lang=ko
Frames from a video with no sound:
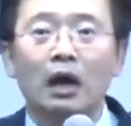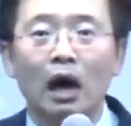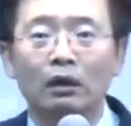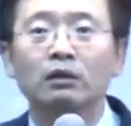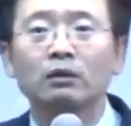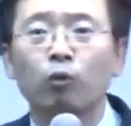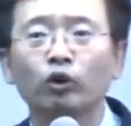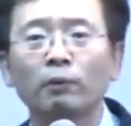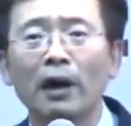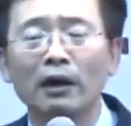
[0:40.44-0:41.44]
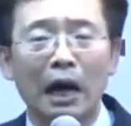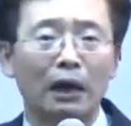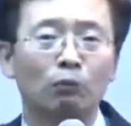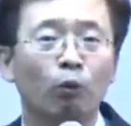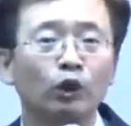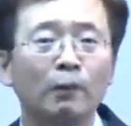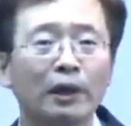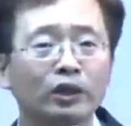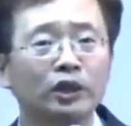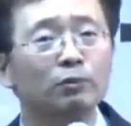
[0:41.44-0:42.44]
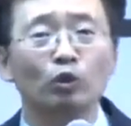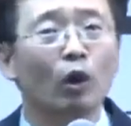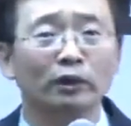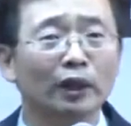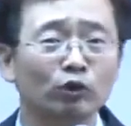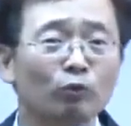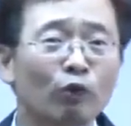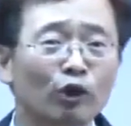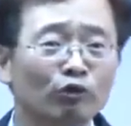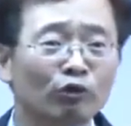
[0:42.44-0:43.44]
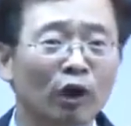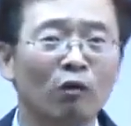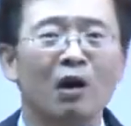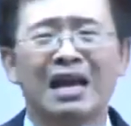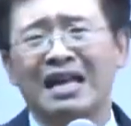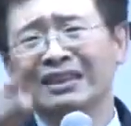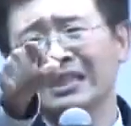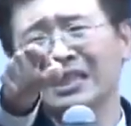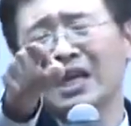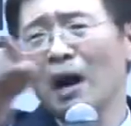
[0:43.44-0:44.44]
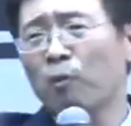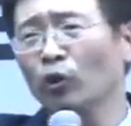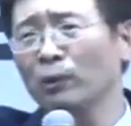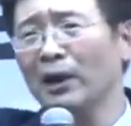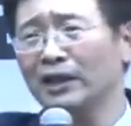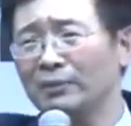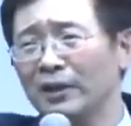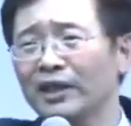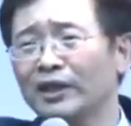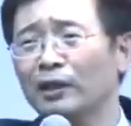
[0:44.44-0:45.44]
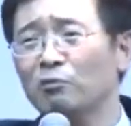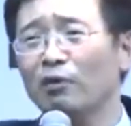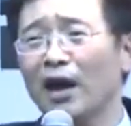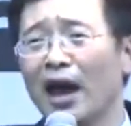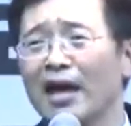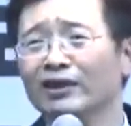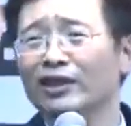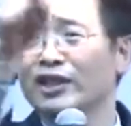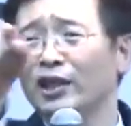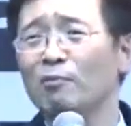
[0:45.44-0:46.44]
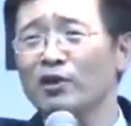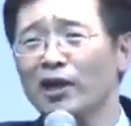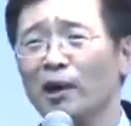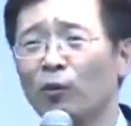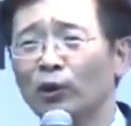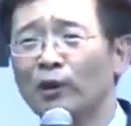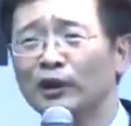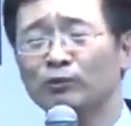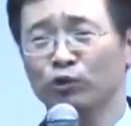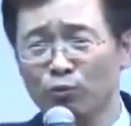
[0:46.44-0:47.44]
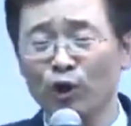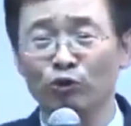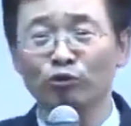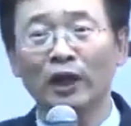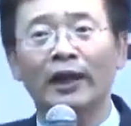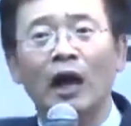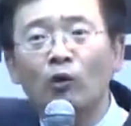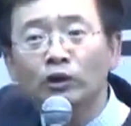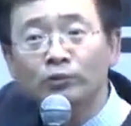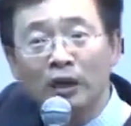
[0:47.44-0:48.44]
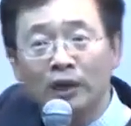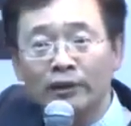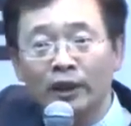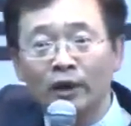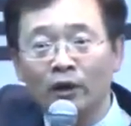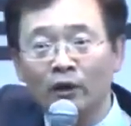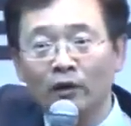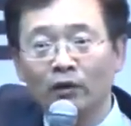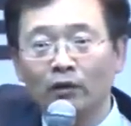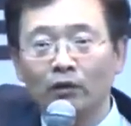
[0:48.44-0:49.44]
야그 보디발 보디발이 집이 좋아서 내가 축복해 주는 게 아니고 네가 보디발의 집에 있기 때문에 네 때문에 내가 보디발 집 축복해 준다라고 지금 써놨잖아요.